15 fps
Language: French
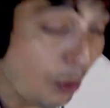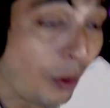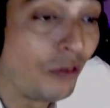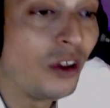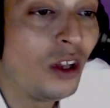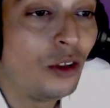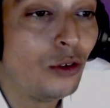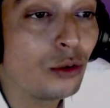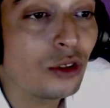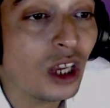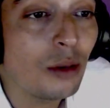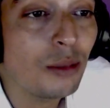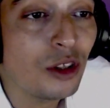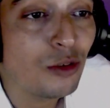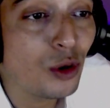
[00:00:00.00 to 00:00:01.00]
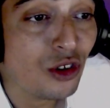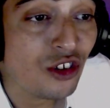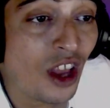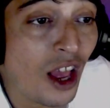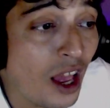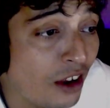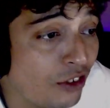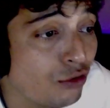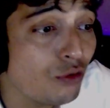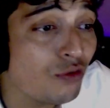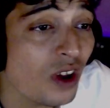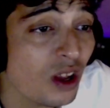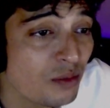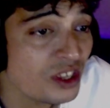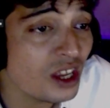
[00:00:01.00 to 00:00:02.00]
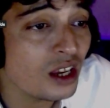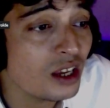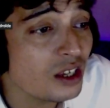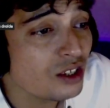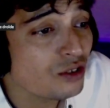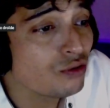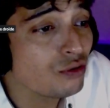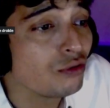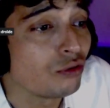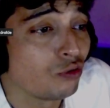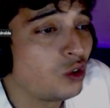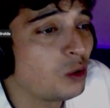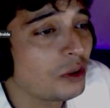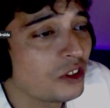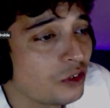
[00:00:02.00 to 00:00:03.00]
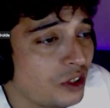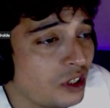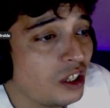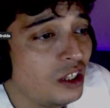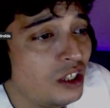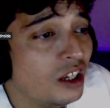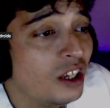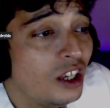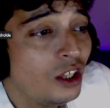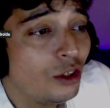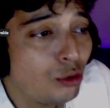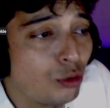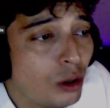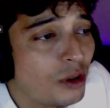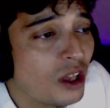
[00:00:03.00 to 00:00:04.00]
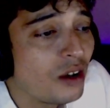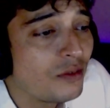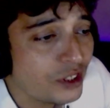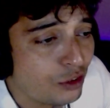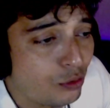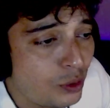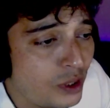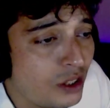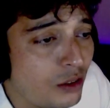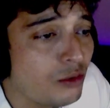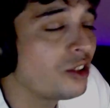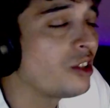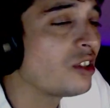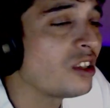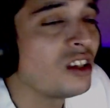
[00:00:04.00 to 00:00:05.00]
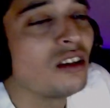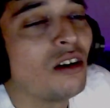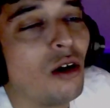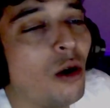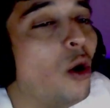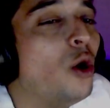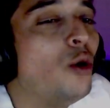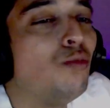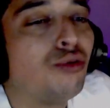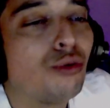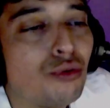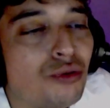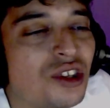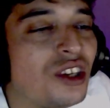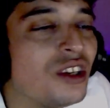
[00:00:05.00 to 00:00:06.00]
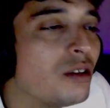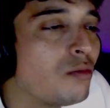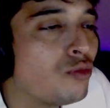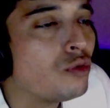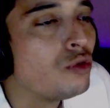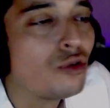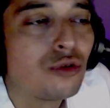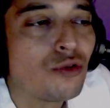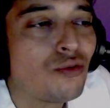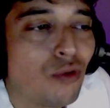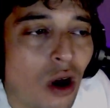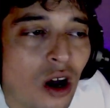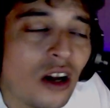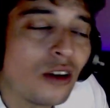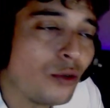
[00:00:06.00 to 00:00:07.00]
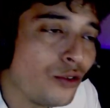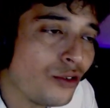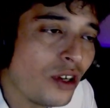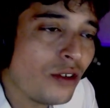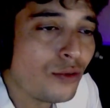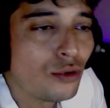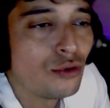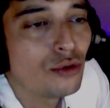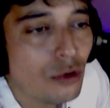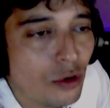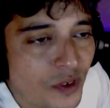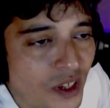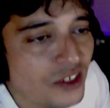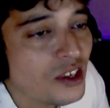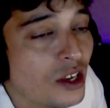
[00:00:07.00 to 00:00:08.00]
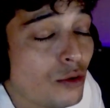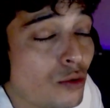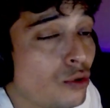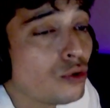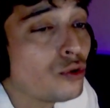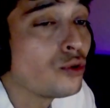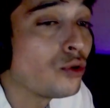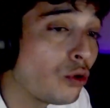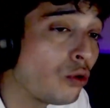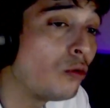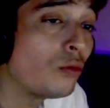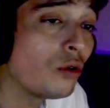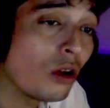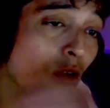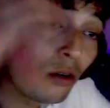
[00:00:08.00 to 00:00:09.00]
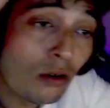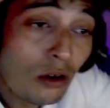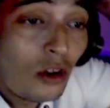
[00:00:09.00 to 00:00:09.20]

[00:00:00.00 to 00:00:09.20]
bref, donc Rabbi Bochage, tout va bien et tout, donc je vous ai présenté Kali, hein. tout va bien avec lui, on s'était euh, brouillé moult fois à cause de la venue de Conversano, de Cromblant